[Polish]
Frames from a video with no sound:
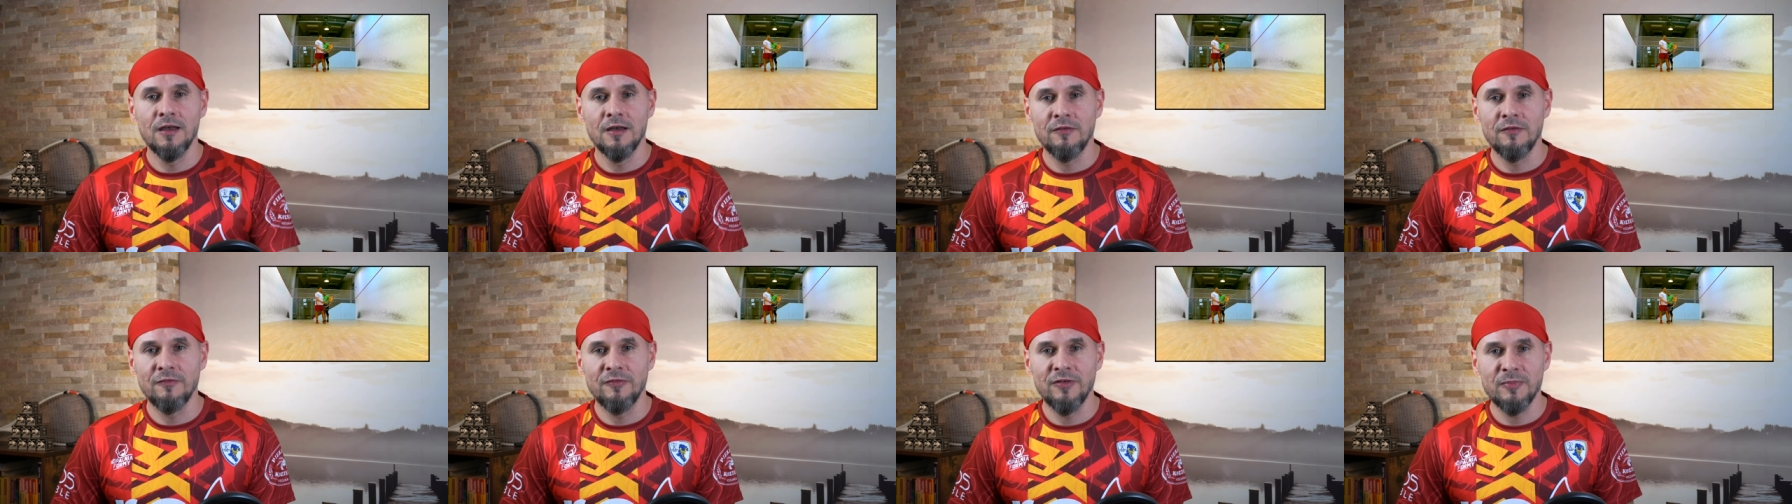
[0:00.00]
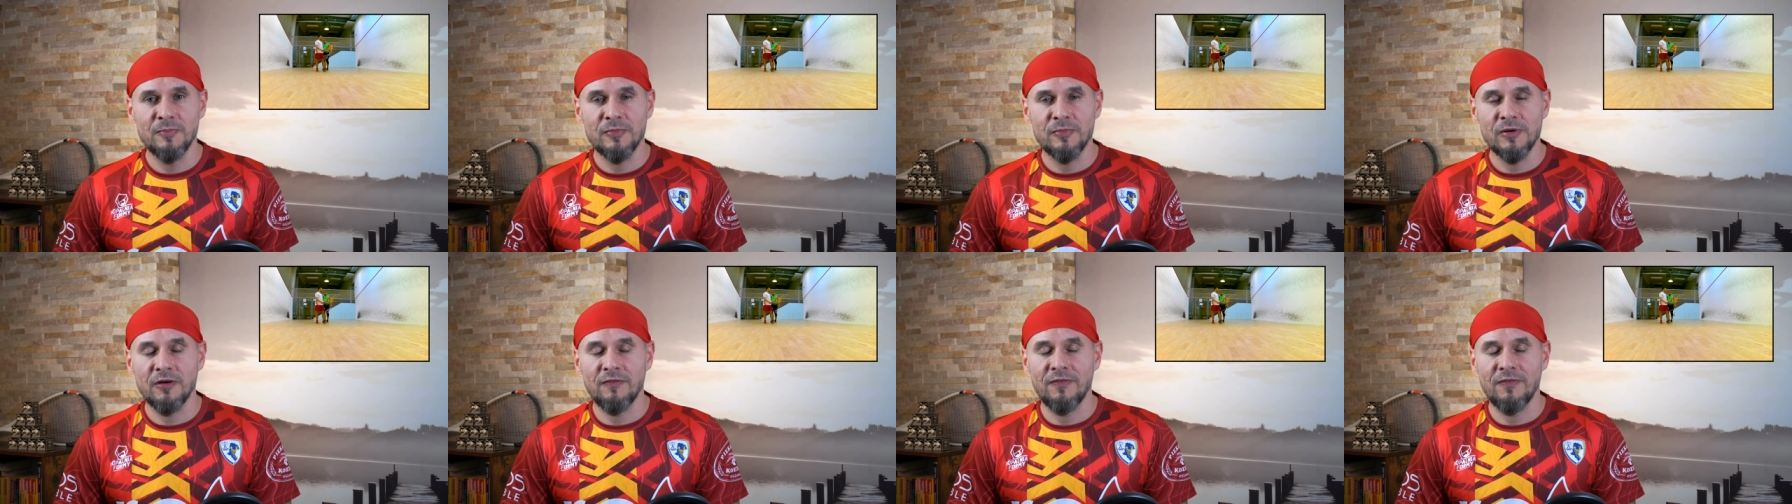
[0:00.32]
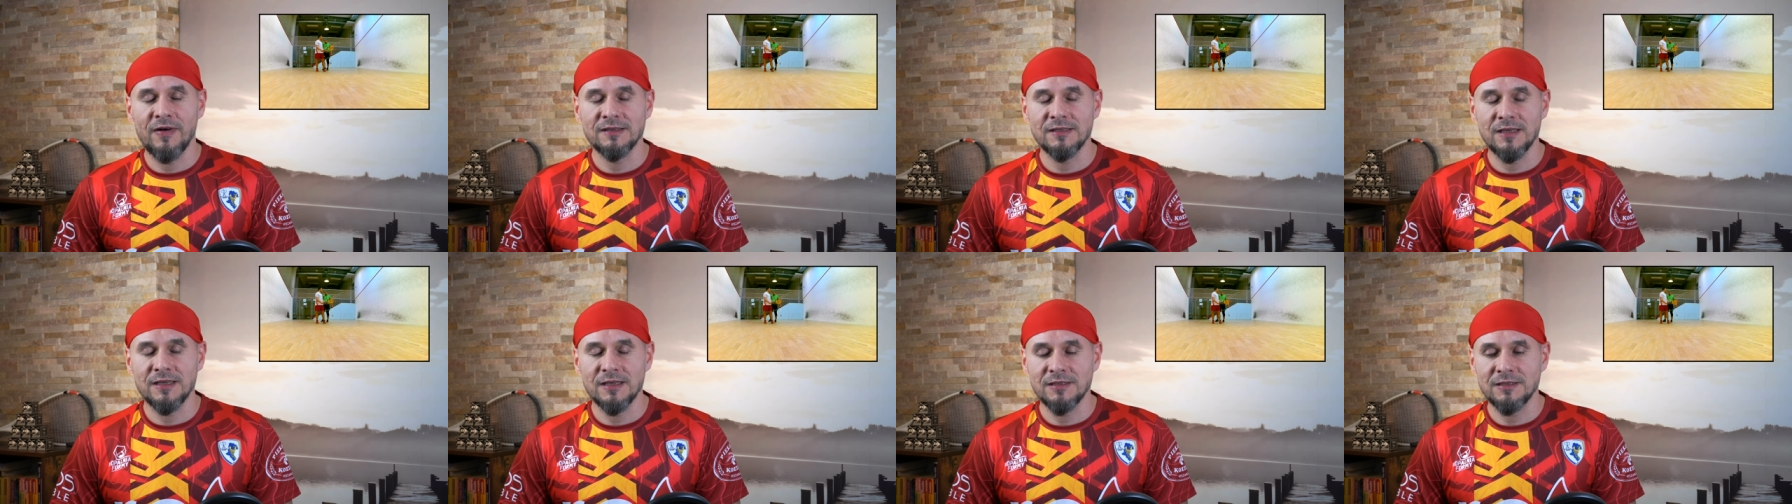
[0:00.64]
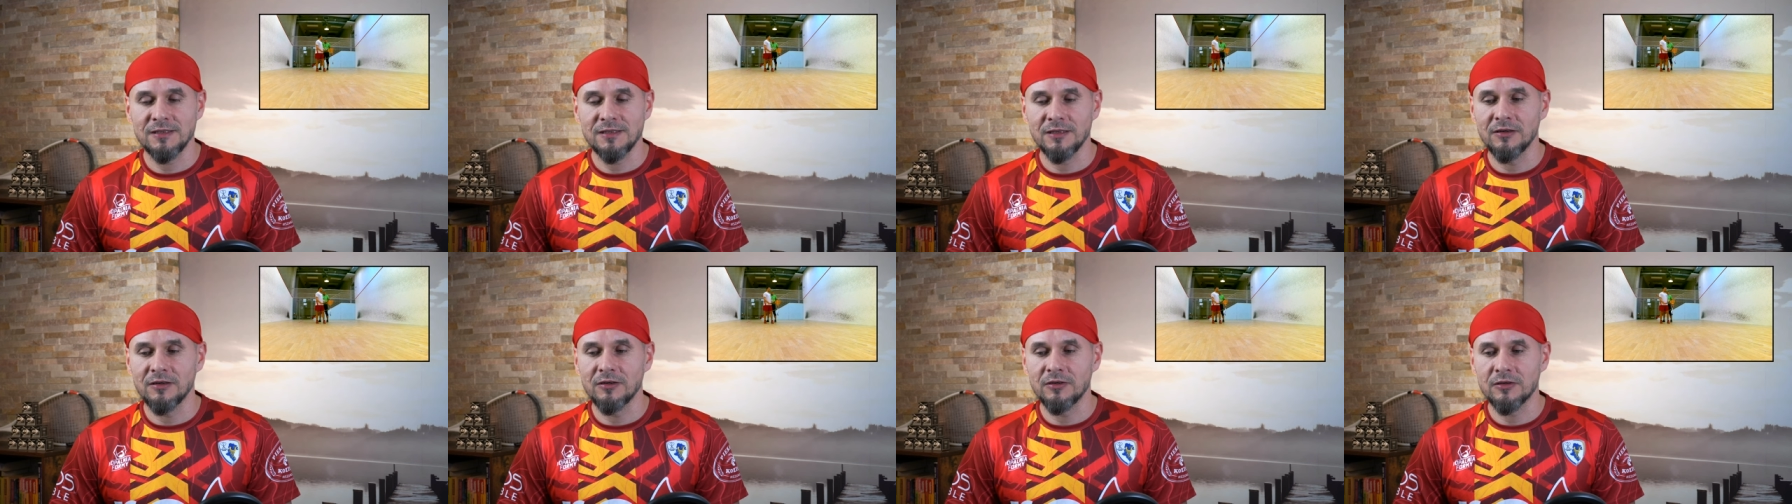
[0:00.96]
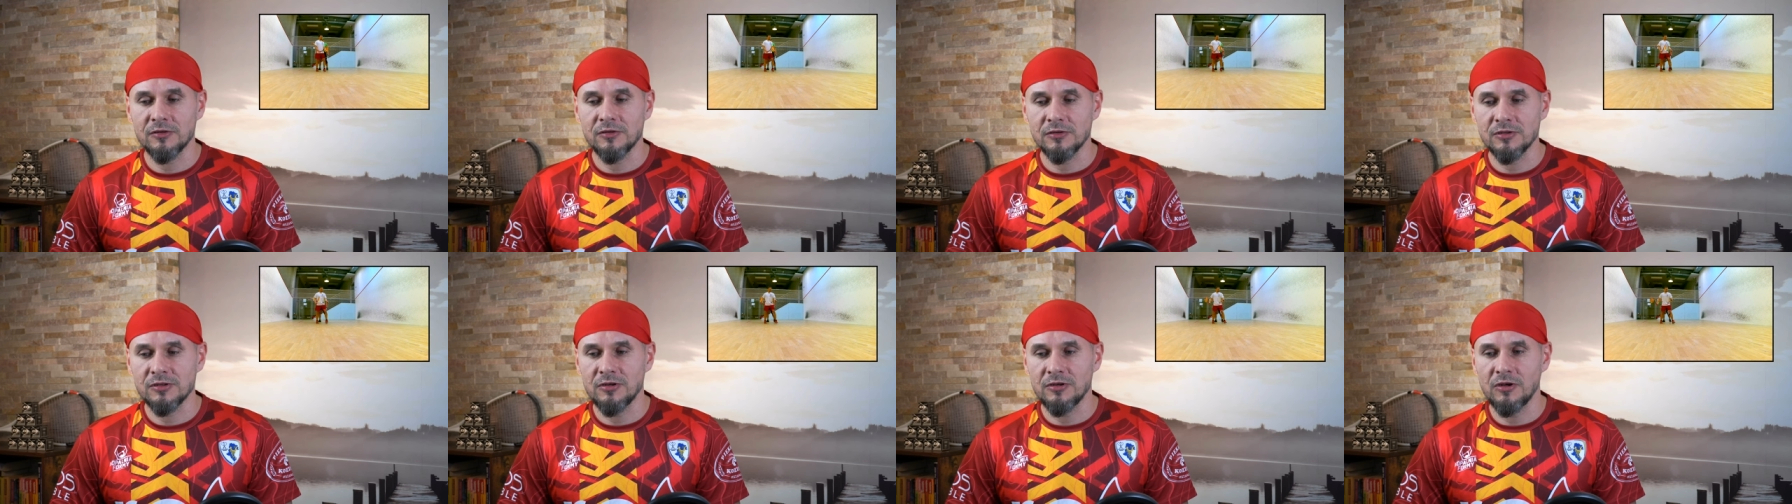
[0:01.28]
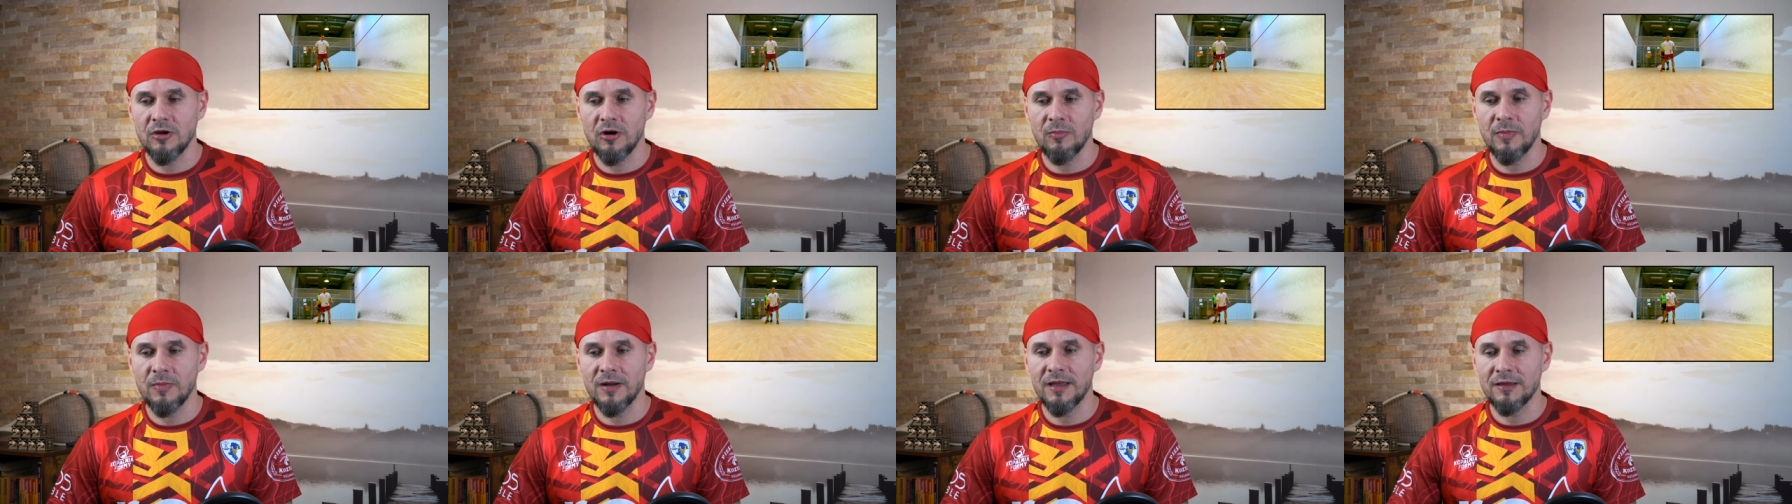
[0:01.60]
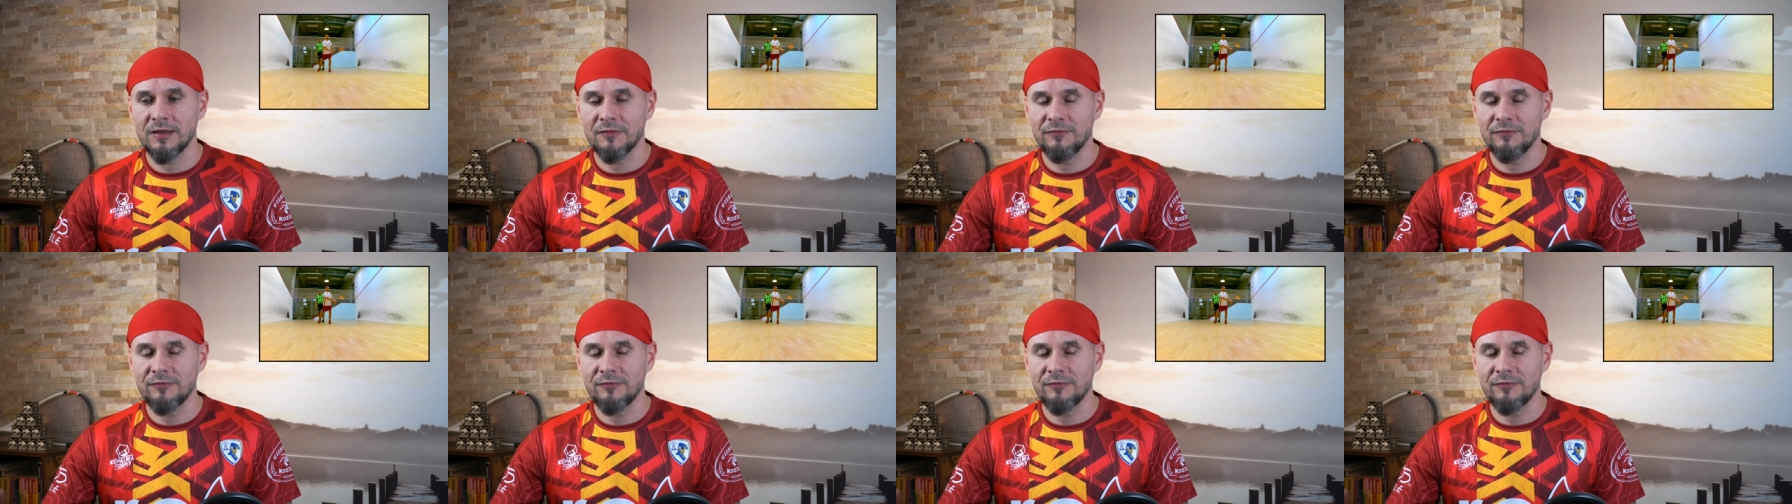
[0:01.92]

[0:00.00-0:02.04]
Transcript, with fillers: wyprowadzać tego crossloba.